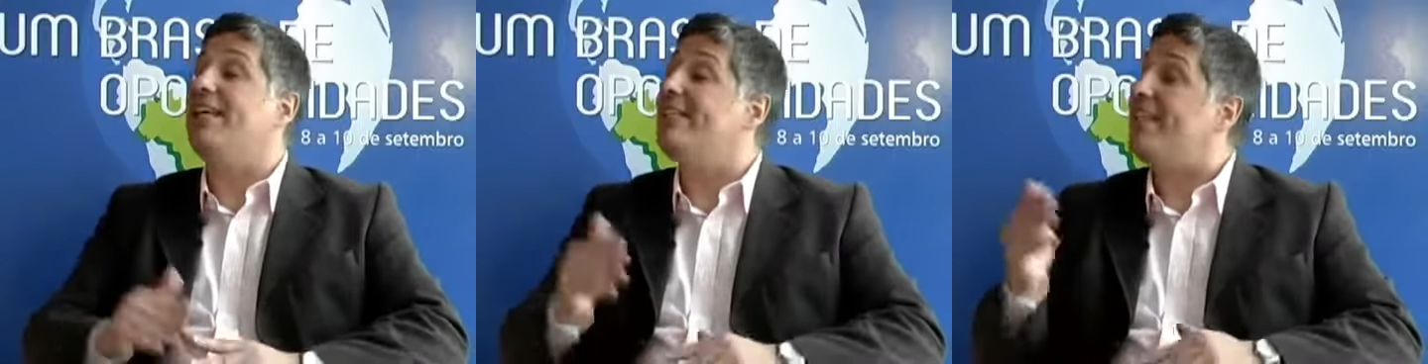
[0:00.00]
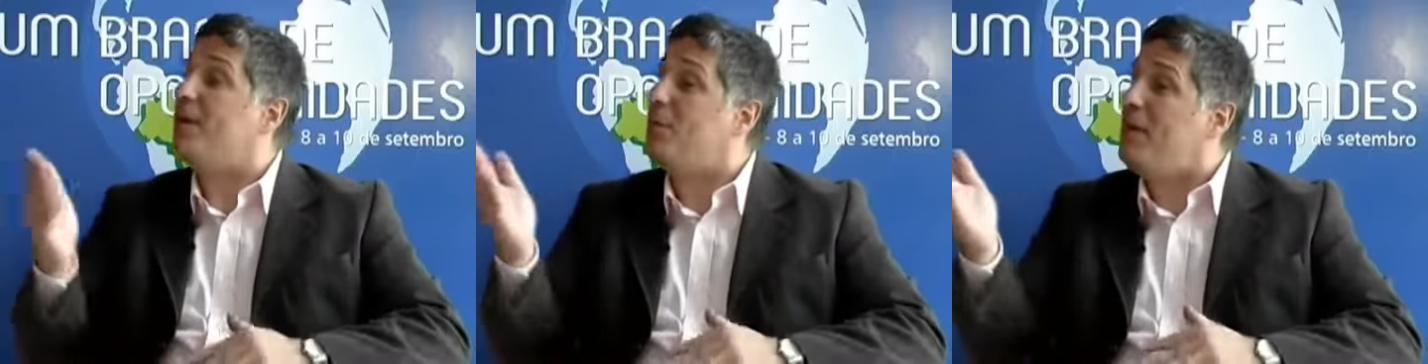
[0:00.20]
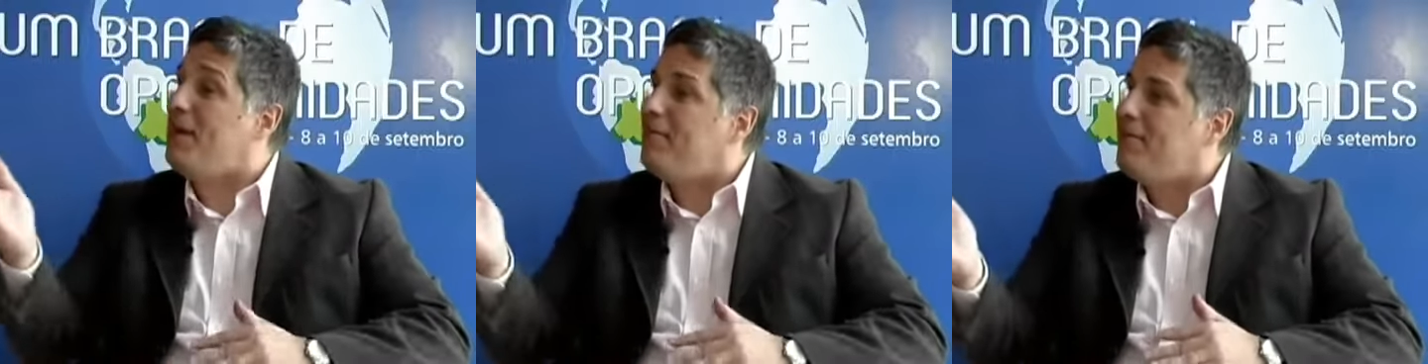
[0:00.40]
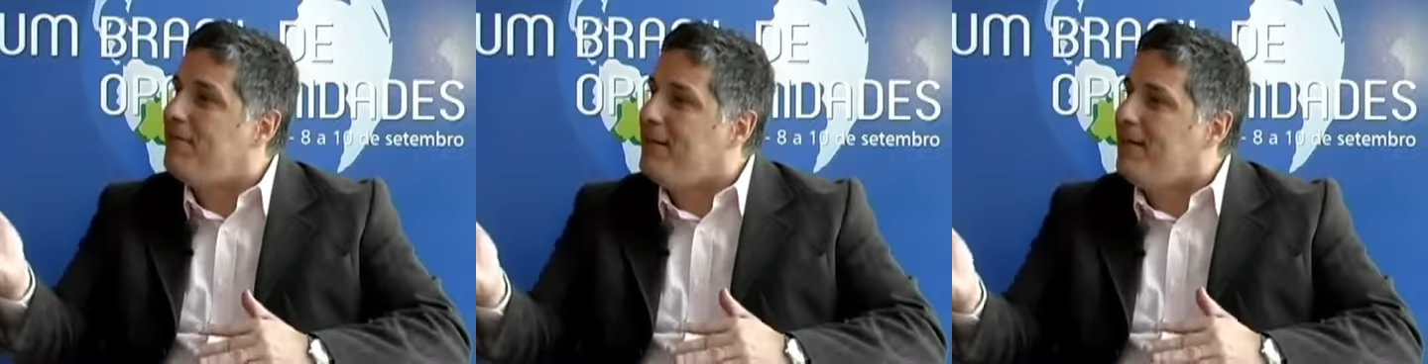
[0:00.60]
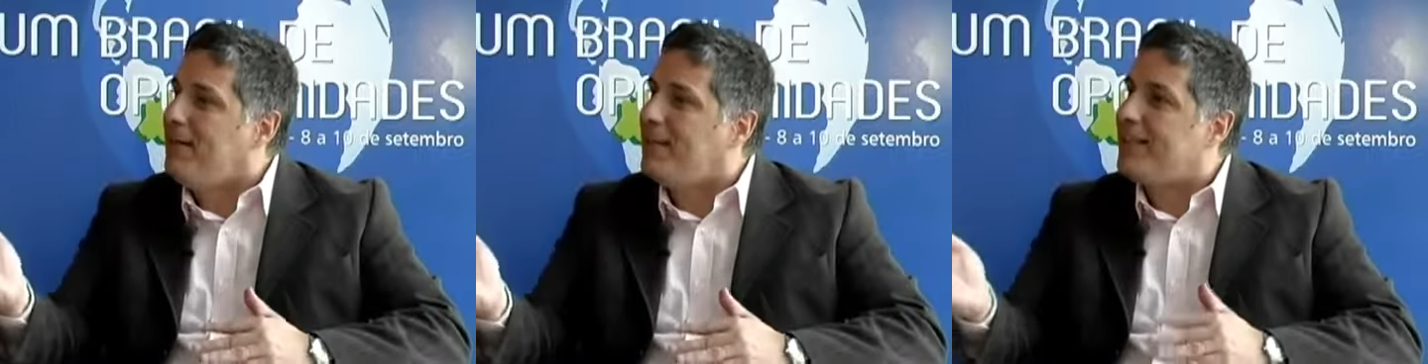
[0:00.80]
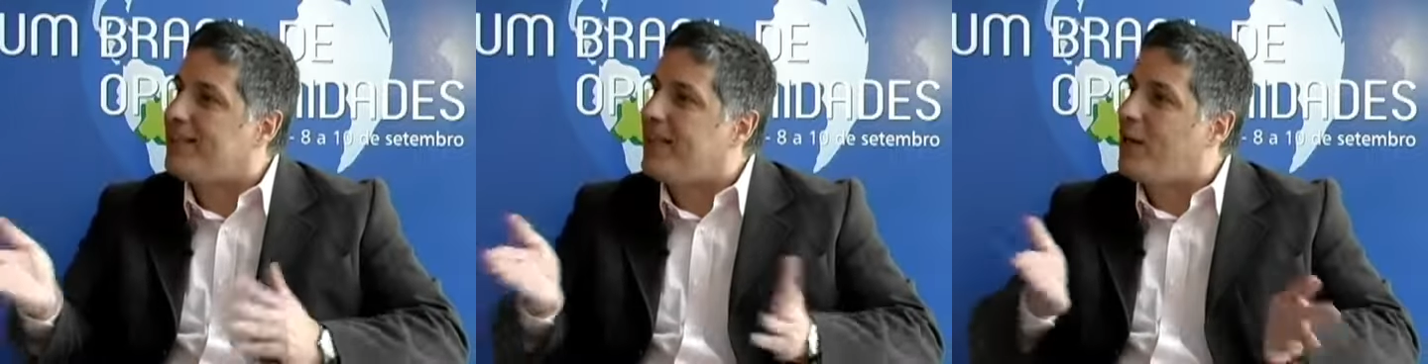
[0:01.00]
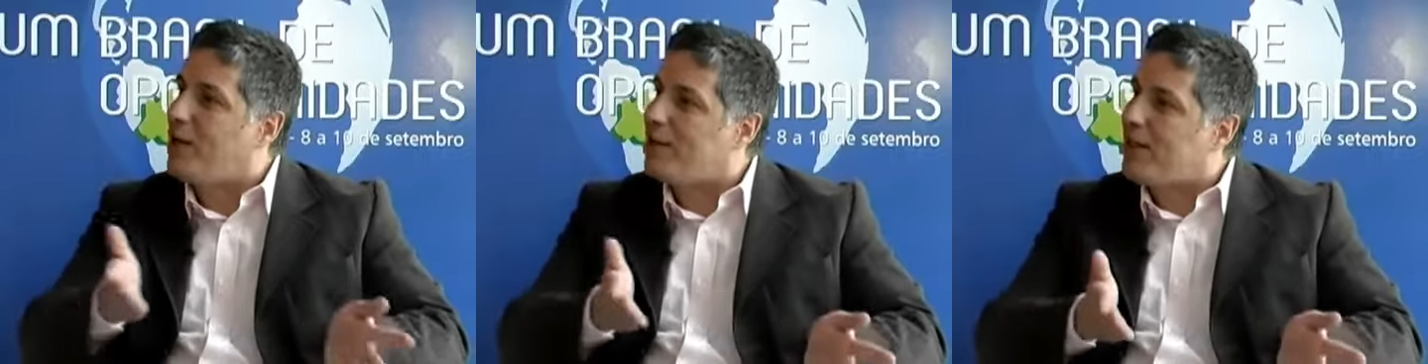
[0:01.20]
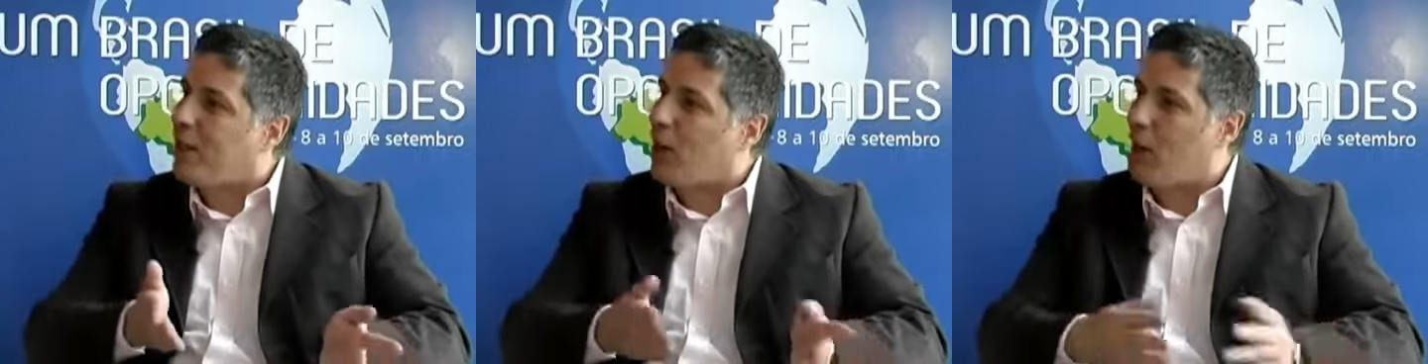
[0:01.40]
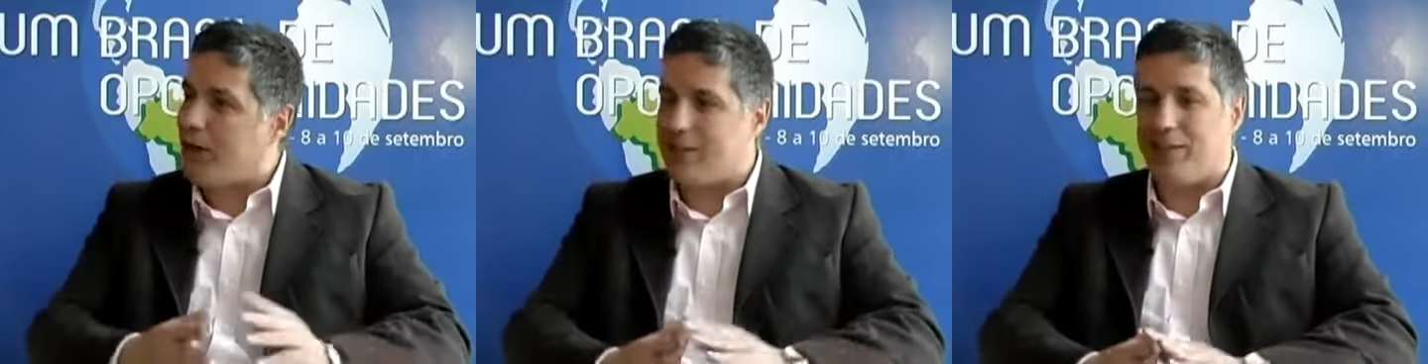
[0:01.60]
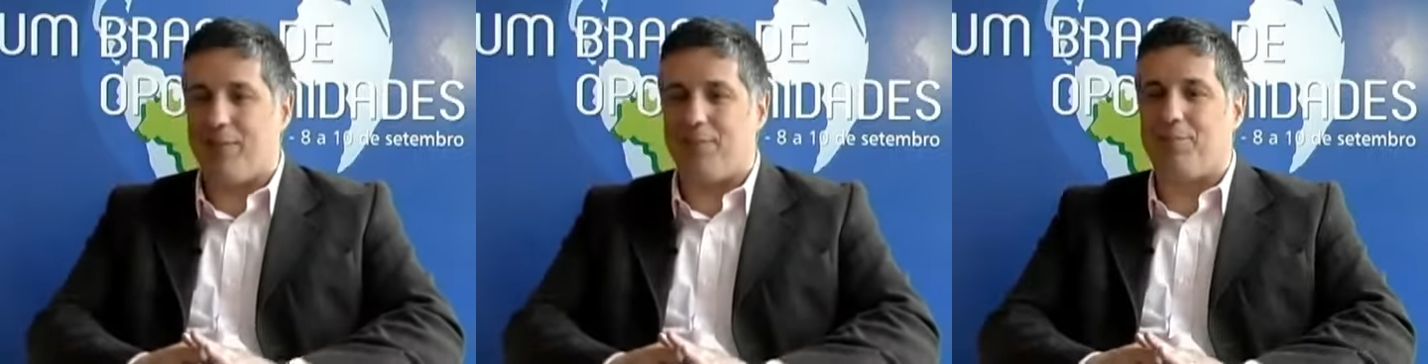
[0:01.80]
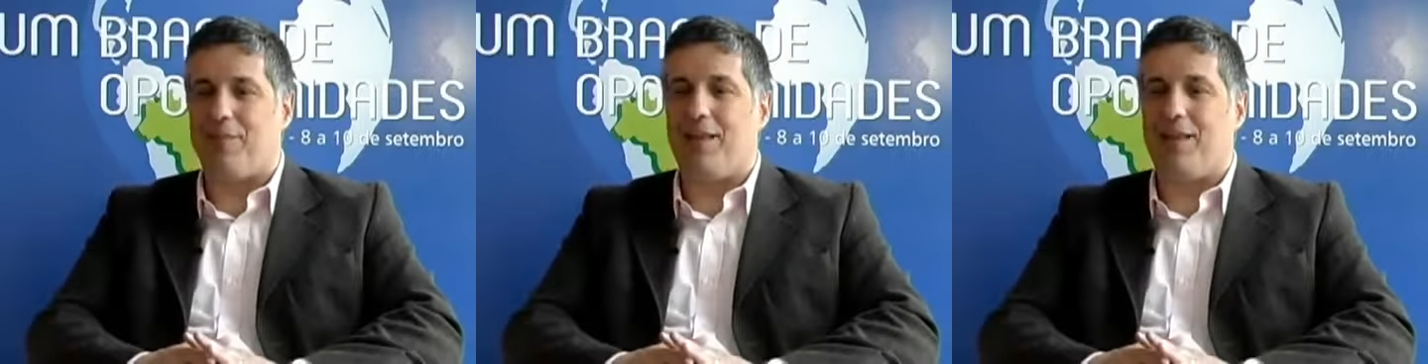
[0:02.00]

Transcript: Sejam bem-vindas à nossa loja.